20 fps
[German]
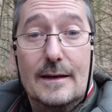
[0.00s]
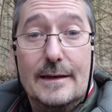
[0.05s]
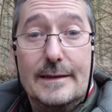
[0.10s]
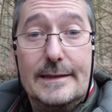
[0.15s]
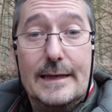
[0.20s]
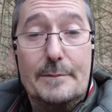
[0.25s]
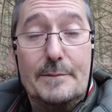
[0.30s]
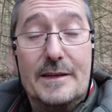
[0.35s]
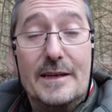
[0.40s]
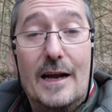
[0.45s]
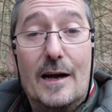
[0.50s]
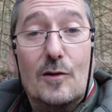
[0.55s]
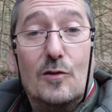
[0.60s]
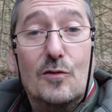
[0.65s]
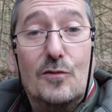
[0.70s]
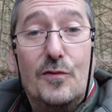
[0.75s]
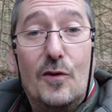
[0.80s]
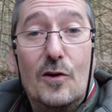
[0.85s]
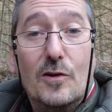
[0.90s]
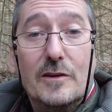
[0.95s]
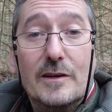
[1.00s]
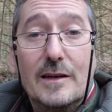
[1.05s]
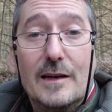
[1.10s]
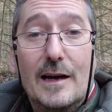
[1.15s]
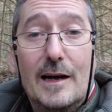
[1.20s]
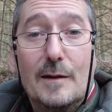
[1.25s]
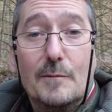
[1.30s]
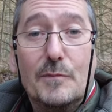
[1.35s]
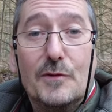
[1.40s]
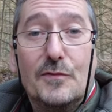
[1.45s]
Ich habe den Akku
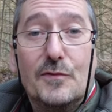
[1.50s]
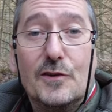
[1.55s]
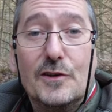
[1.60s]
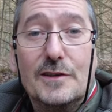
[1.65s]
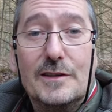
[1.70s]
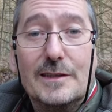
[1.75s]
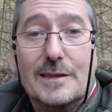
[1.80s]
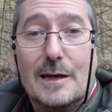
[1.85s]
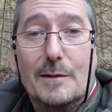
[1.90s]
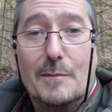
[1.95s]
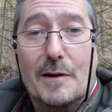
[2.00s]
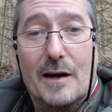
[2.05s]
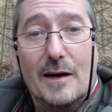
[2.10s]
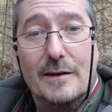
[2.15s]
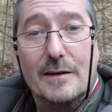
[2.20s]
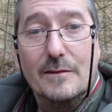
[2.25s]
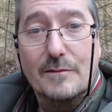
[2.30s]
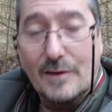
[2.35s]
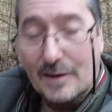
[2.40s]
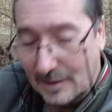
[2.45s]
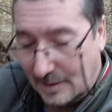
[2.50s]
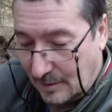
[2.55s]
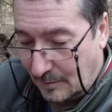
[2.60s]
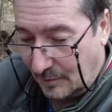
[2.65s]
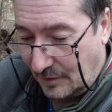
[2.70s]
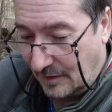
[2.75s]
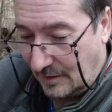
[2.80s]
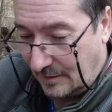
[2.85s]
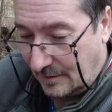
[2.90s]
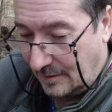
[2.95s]
vollgeladen, bevor ich die Kamera an den Wald
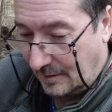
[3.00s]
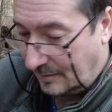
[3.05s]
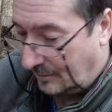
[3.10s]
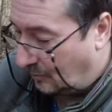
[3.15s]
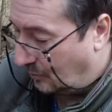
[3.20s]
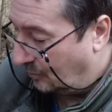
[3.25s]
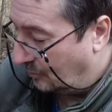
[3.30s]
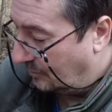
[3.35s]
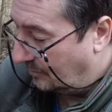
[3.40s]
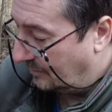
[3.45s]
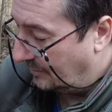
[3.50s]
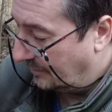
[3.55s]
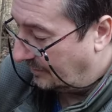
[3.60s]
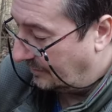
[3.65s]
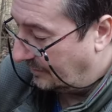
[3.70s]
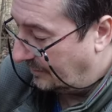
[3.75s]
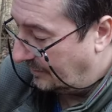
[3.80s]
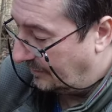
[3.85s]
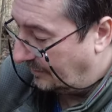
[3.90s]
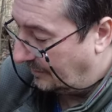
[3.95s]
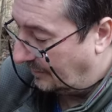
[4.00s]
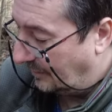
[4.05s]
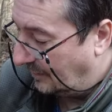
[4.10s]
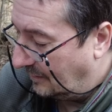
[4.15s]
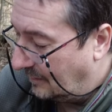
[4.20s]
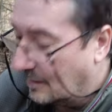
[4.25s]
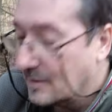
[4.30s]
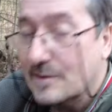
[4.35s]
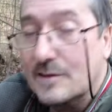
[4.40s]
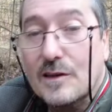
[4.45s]
gebracht habe und die
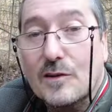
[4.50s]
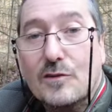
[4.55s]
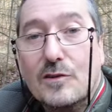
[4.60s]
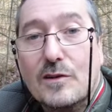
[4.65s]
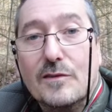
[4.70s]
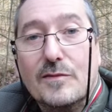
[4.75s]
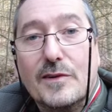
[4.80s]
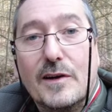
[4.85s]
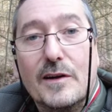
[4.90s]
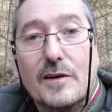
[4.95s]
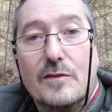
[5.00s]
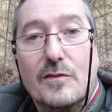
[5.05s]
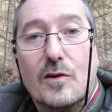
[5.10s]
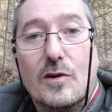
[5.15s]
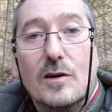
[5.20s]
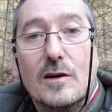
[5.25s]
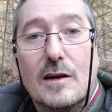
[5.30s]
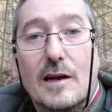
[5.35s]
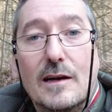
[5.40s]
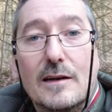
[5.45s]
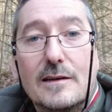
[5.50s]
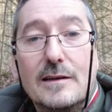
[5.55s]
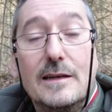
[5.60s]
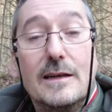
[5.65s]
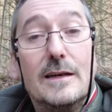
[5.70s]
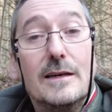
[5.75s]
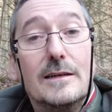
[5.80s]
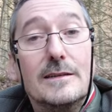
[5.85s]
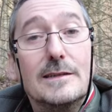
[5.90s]
hing jetzt ungefähr eine Woche lang hier.